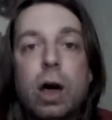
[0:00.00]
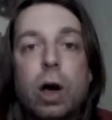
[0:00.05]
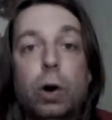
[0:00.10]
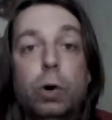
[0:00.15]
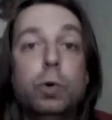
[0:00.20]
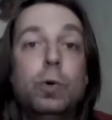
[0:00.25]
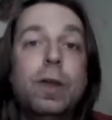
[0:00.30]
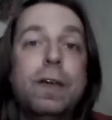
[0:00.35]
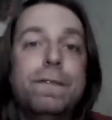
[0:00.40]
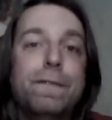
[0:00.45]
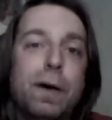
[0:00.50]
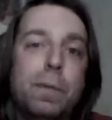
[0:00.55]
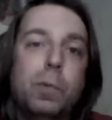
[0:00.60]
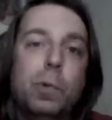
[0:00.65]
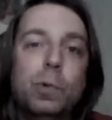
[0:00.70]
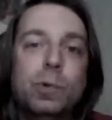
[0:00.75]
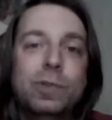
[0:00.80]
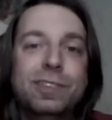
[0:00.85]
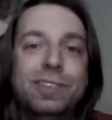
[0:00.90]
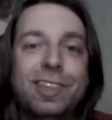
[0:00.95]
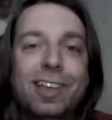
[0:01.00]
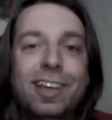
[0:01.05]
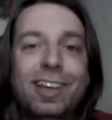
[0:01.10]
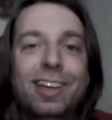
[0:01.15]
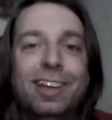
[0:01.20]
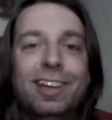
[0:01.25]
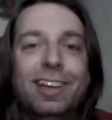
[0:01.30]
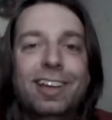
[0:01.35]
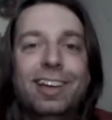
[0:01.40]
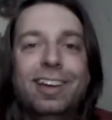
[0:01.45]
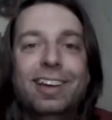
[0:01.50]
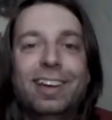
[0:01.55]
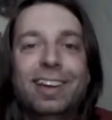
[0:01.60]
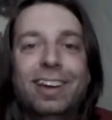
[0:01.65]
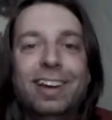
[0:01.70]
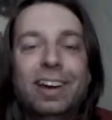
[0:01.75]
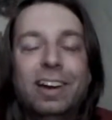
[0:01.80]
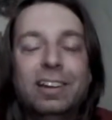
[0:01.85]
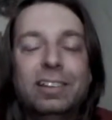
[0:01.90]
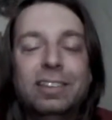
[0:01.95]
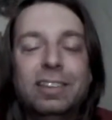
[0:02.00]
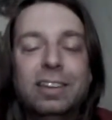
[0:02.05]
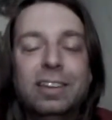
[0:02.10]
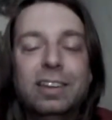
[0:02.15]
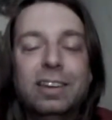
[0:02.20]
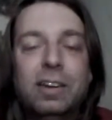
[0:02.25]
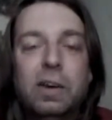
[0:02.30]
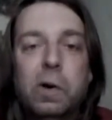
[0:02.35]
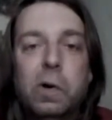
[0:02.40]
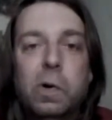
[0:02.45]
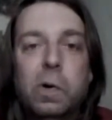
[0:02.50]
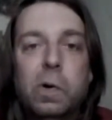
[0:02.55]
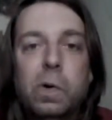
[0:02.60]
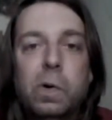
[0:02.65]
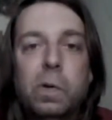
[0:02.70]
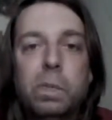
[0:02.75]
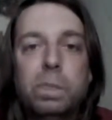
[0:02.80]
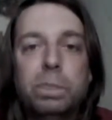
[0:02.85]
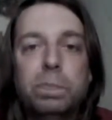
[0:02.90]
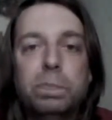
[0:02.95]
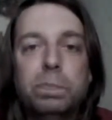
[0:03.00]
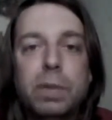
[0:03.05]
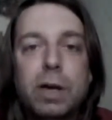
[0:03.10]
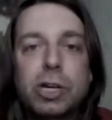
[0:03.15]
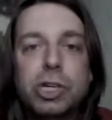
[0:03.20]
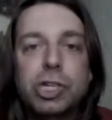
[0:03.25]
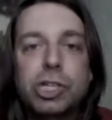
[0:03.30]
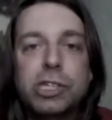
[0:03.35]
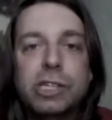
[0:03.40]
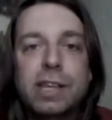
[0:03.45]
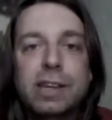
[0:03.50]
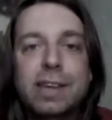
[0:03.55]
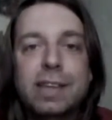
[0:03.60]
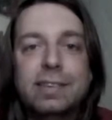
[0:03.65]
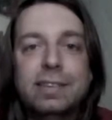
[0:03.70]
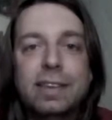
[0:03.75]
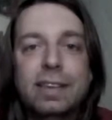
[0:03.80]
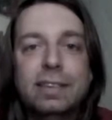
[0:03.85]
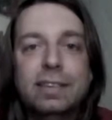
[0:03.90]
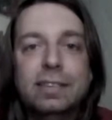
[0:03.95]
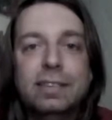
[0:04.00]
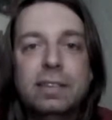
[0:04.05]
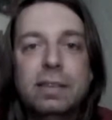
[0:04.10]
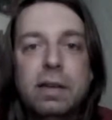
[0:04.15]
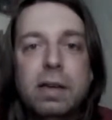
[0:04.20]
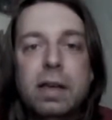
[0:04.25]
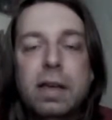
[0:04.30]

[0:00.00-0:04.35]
a eu les fameuses dents et a été euh, magicienne assertie.